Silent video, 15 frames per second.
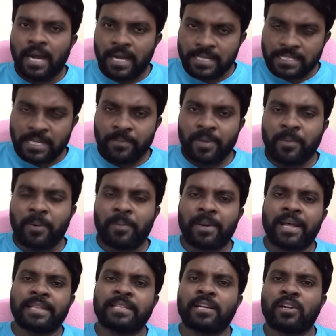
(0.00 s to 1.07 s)
ఆ సమీప
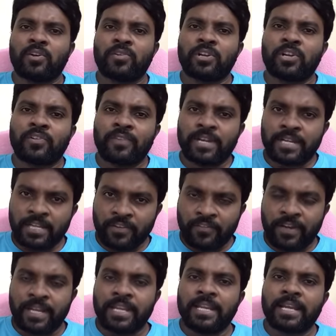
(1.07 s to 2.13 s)
ప్రాంతాల్లో ఉన్నటువంటి
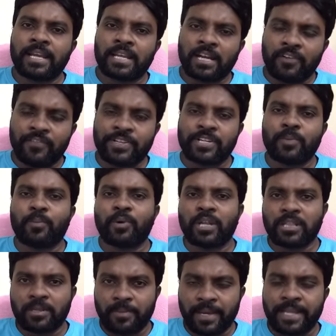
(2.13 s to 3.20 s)
ఇవన్నీ కనుక
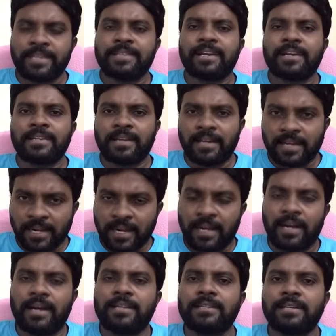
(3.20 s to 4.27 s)
విషపూరితం అయ్యాయా
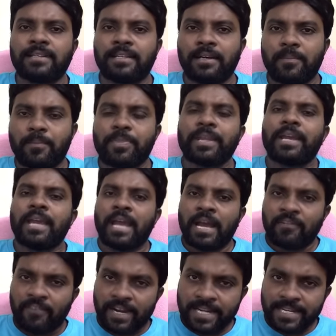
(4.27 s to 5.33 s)
కాలేదా
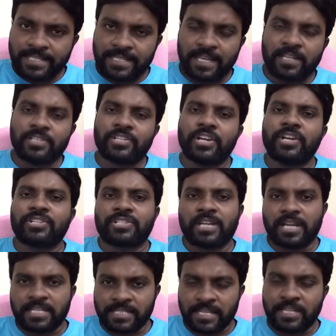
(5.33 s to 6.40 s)
వాటిని
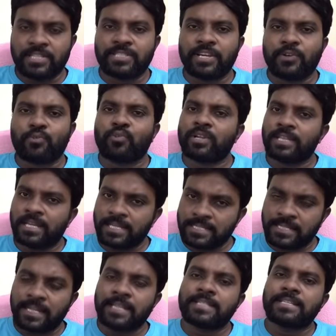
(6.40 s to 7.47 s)
సరిచేయొచ్చా సరిచేయకూడదా
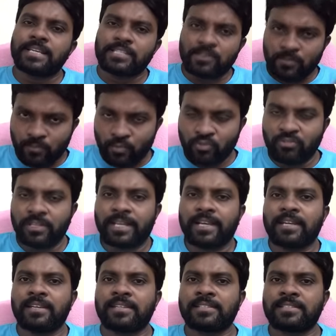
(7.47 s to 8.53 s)
సరిచేసి
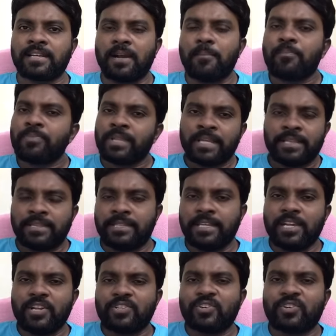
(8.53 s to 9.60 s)
ముందుకెళ్ళొచ్చా
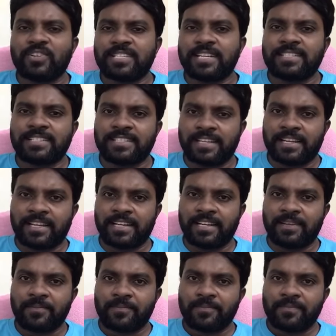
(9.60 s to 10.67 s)
దీని చుట్టూ చర్చ
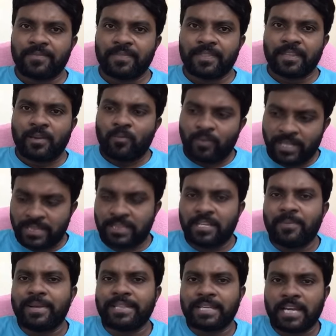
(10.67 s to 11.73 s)
జరగలే
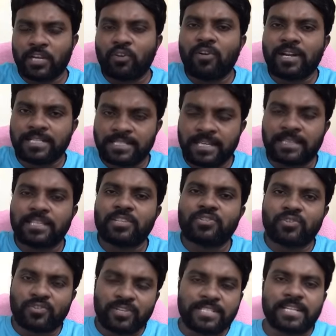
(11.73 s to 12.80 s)
మొత్తం అంత కనుక ఒక చెత్త
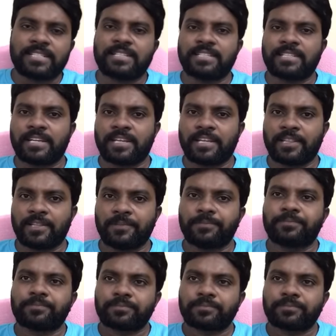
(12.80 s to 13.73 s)
చుట్టూ చర్చ జరిగింది